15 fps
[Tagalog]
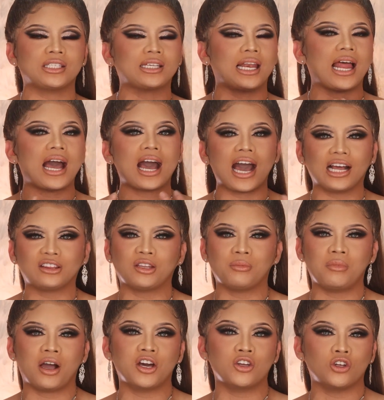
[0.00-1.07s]
Sa lahat
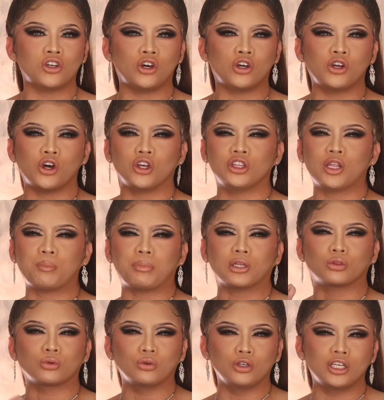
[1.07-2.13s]
ng mga nanonood na
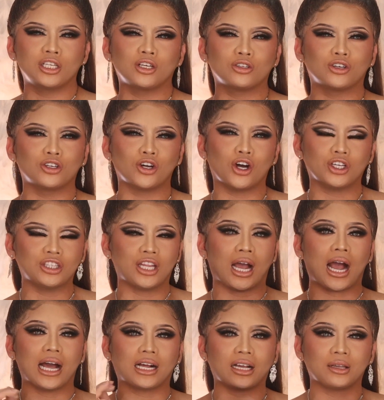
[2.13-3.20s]
patuloy nanonood
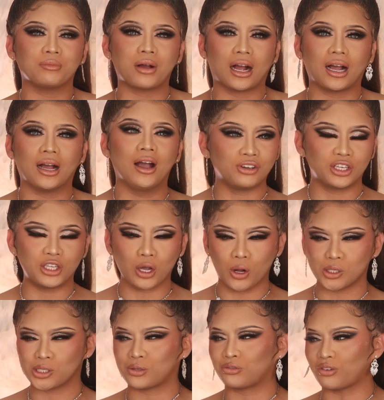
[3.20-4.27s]
ng aking mga
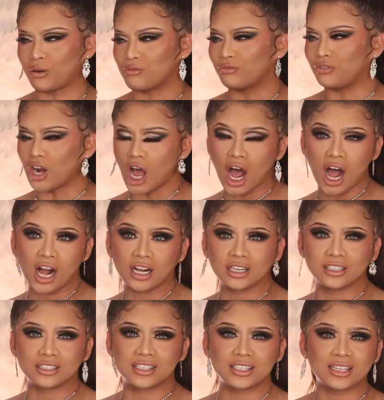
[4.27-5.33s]
videos from
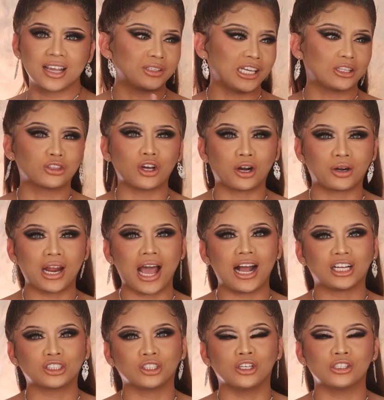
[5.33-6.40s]
vlogs, TikTok
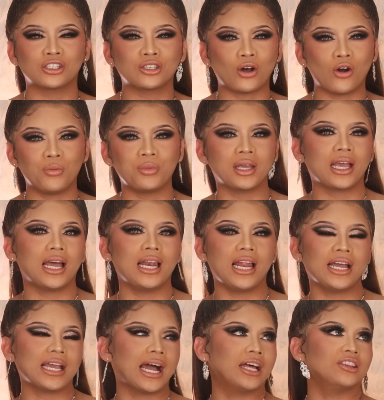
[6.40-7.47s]
reactions, O Miguel,
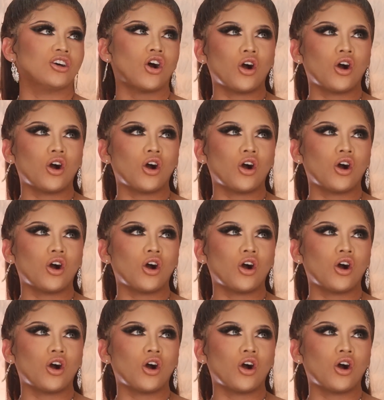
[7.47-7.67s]
ayan.